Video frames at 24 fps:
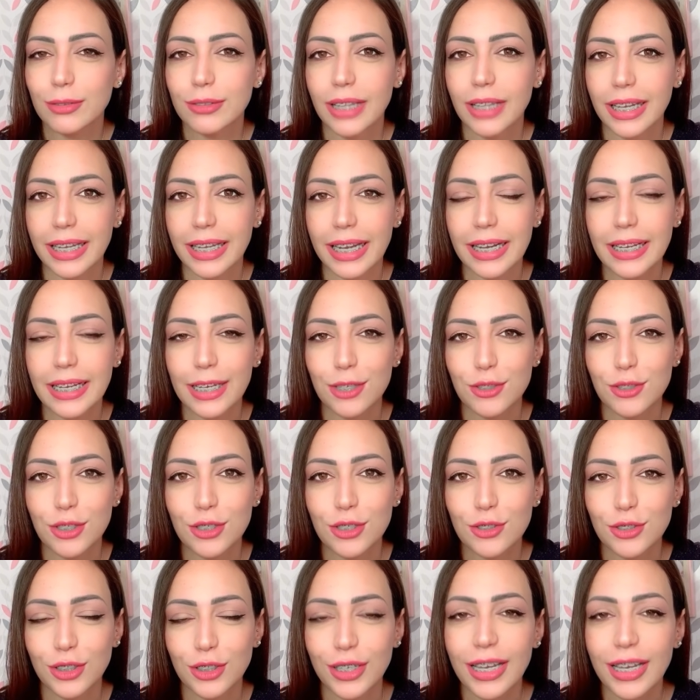daquele que a
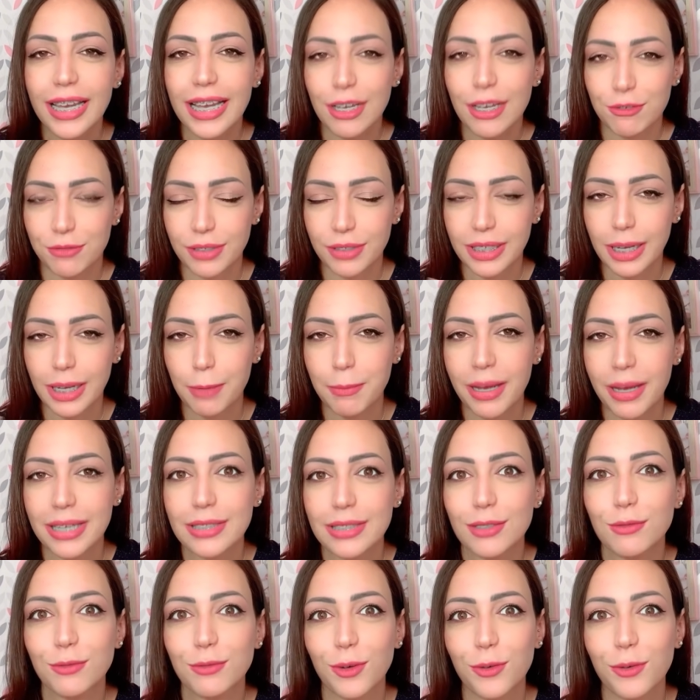gente fica mais
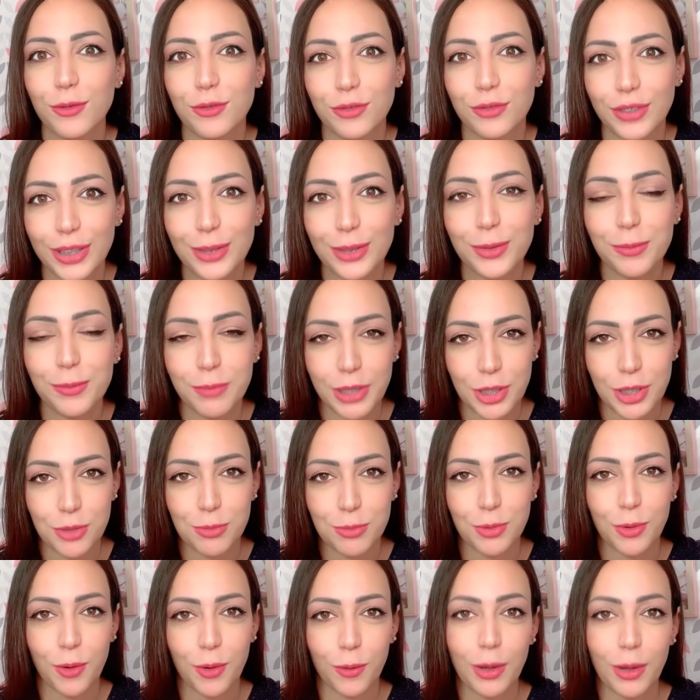envolvido mesmo
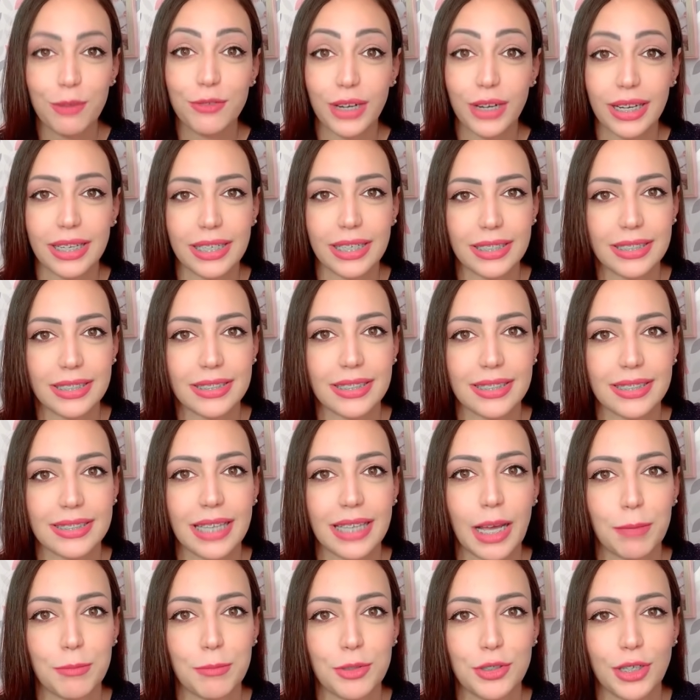com a fragrância,
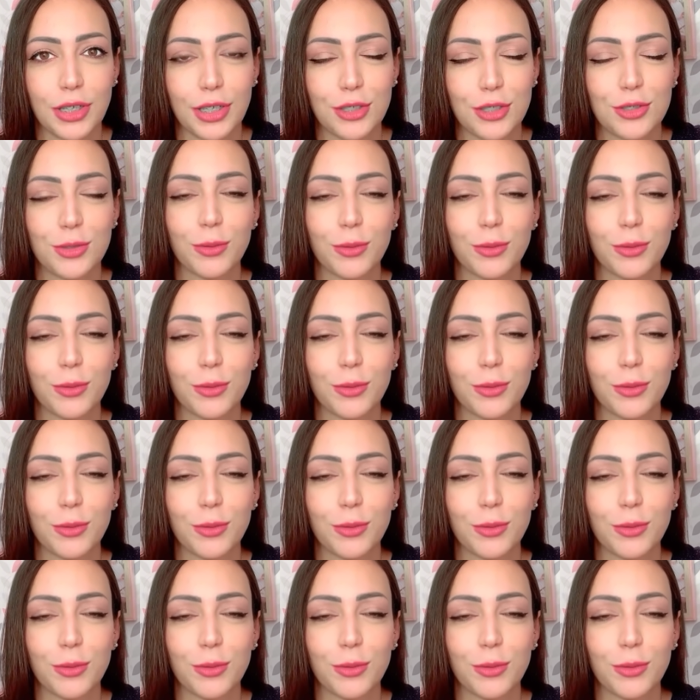sabe, gente?